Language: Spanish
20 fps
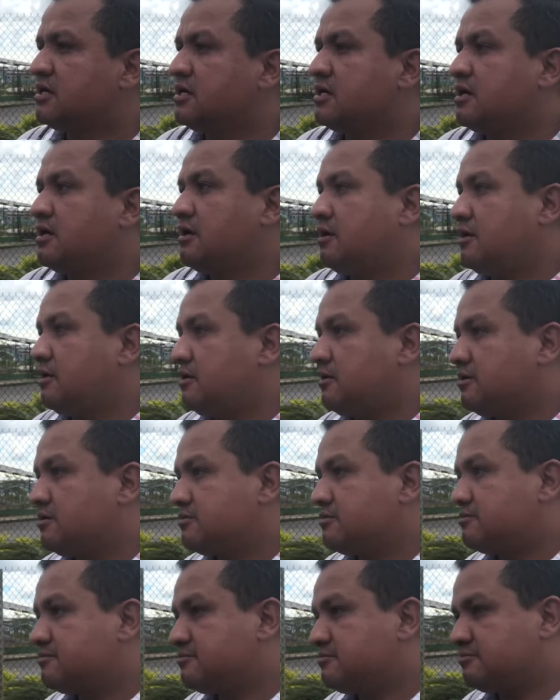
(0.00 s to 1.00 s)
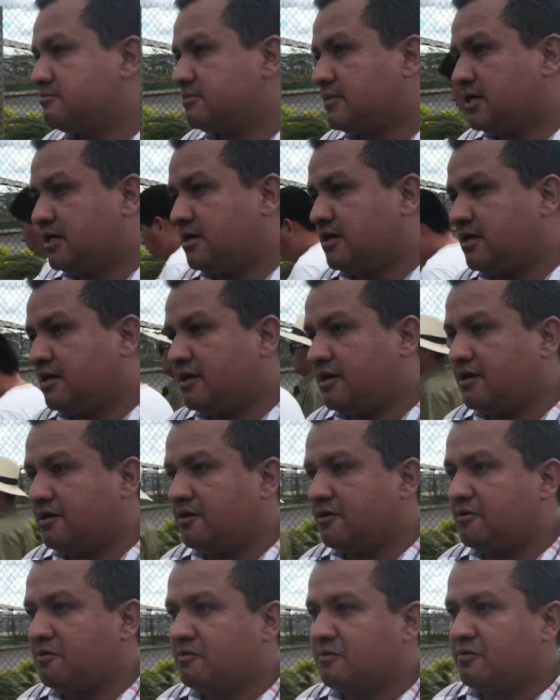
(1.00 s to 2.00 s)
que está en otros lugares,
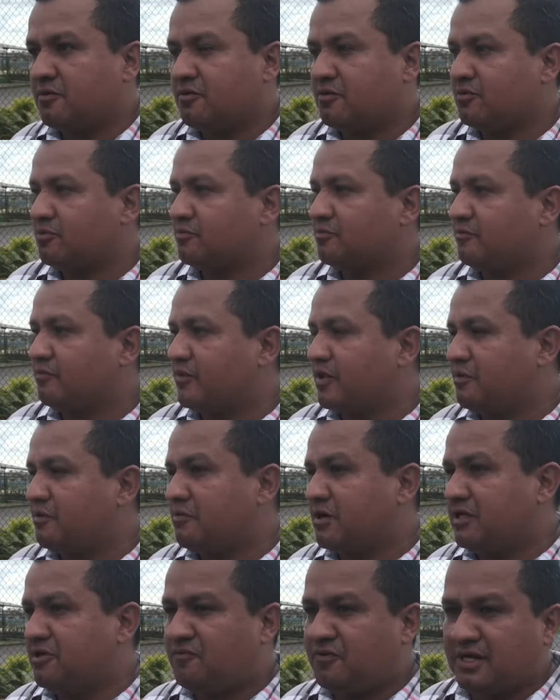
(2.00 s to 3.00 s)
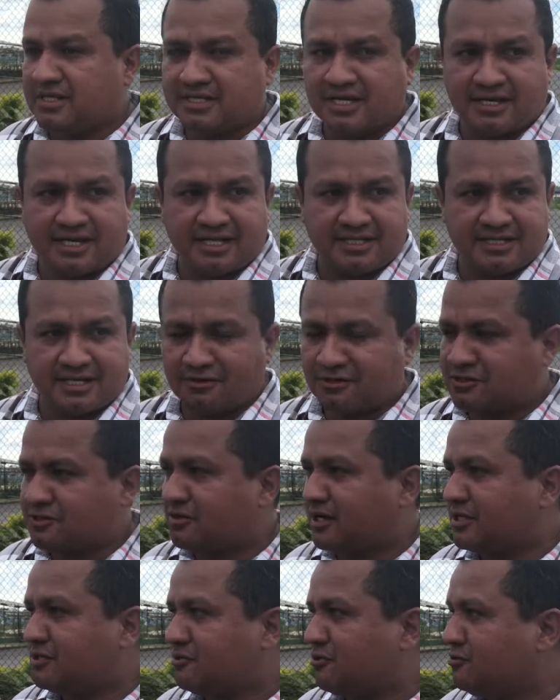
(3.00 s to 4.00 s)
eh, en otro cantón. Manifiestan que está en
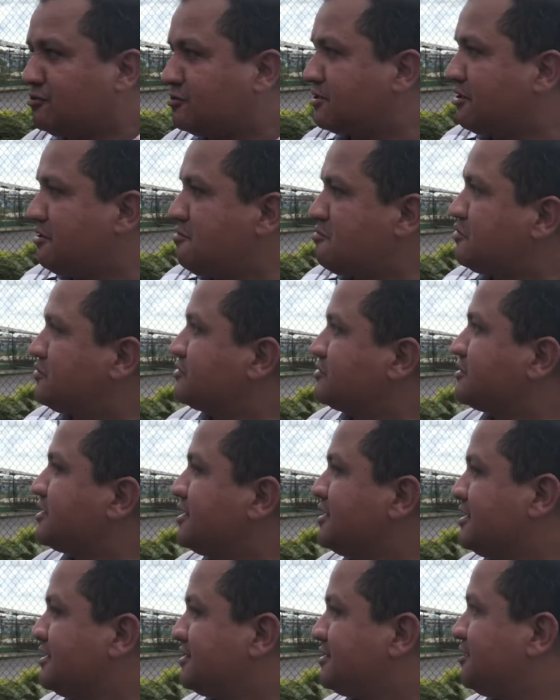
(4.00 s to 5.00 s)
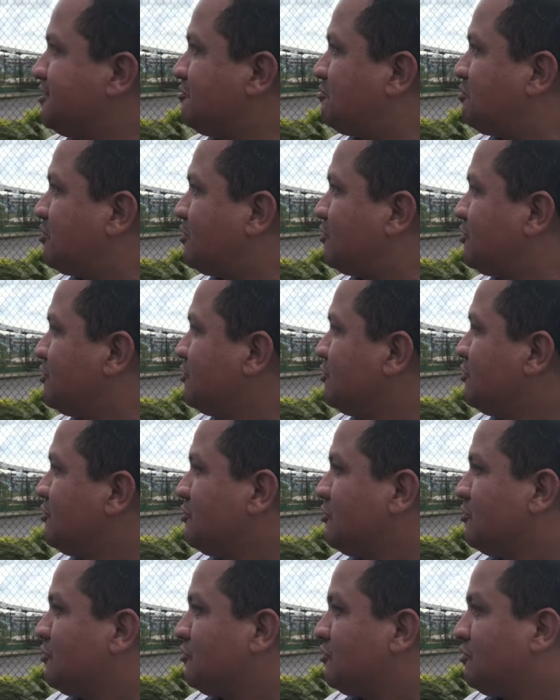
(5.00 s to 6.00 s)
otro cantón, no sabemos... Si de, de
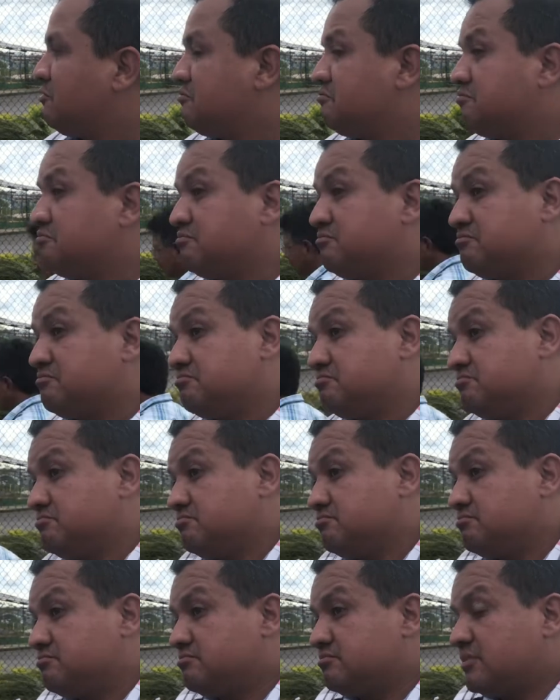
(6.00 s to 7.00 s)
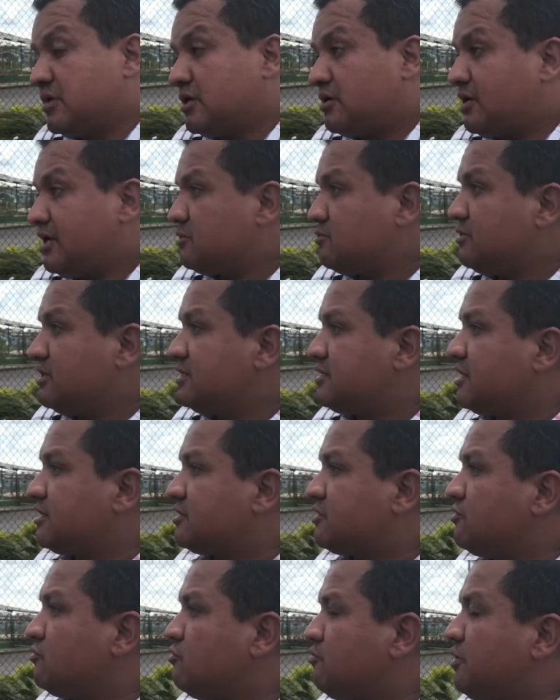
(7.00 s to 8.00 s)
vacaciones de pronto Es una
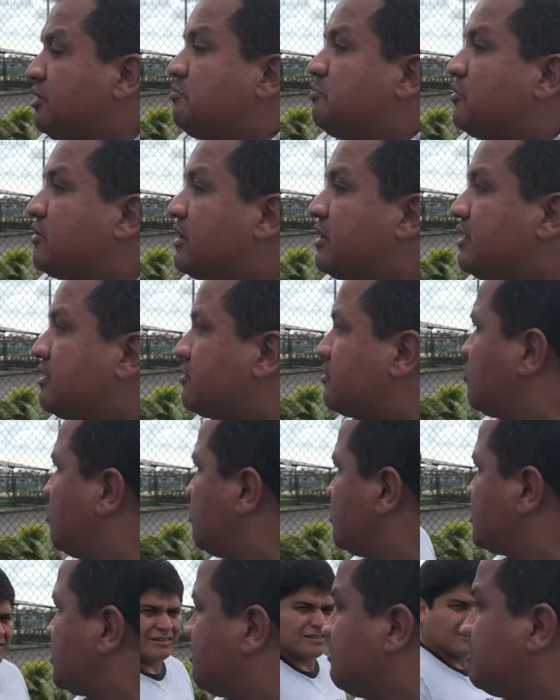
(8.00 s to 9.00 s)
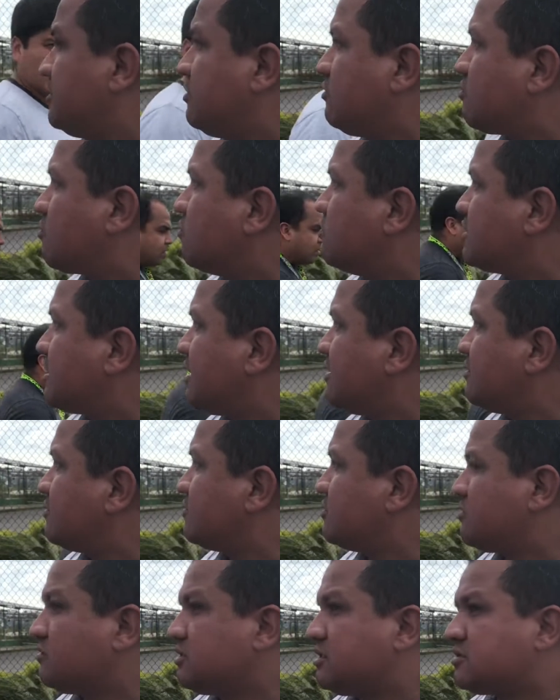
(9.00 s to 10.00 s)
incertidumbre porque todo se ha venido ocultando,
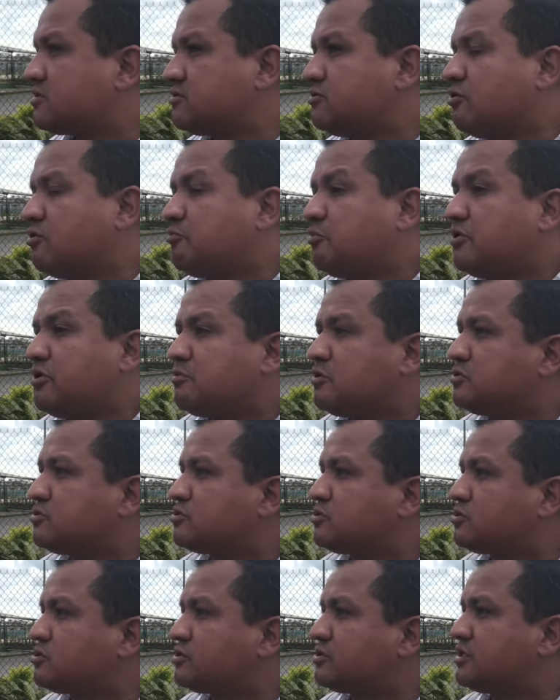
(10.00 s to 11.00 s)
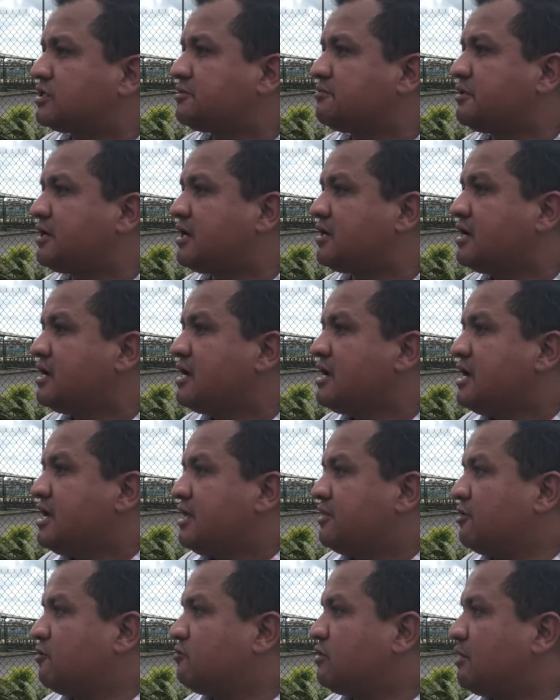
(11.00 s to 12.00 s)
entonces no podemos nosotros aseverar
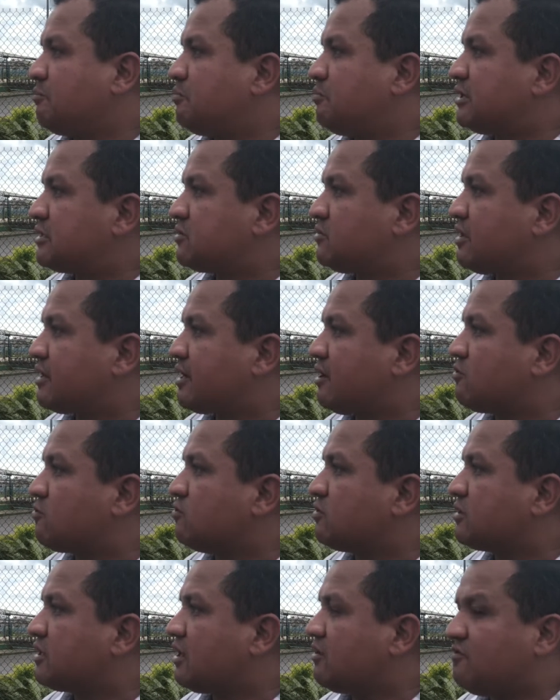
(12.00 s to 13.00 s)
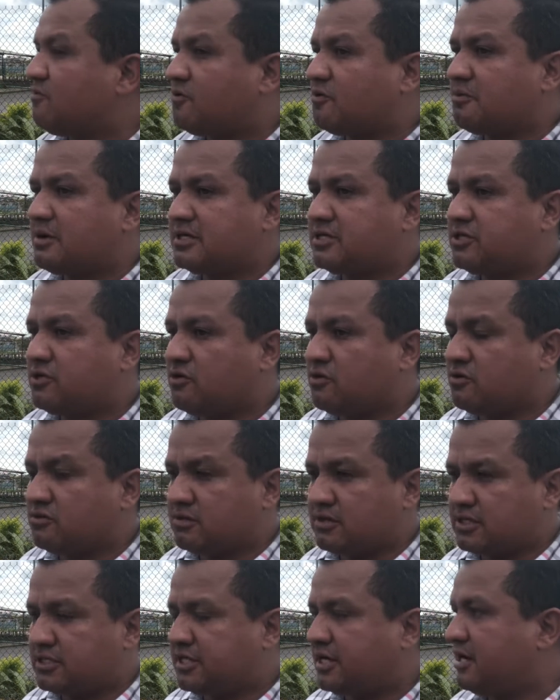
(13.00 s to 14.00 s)
de una persona que ha ocultado
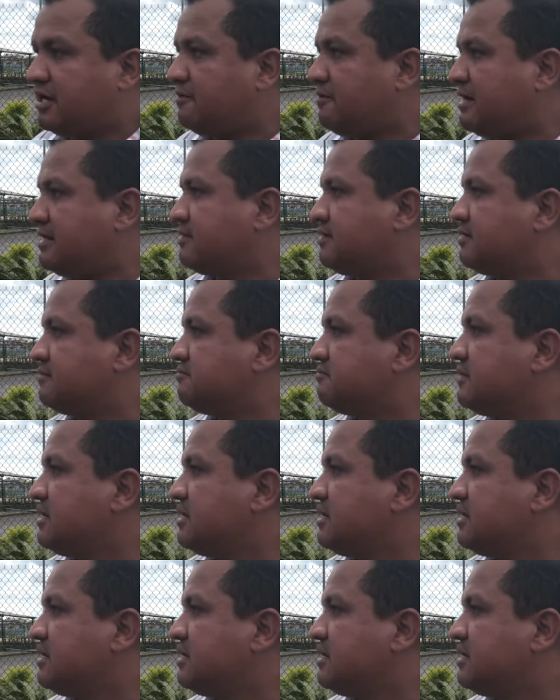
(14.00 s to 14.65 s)
información relevante.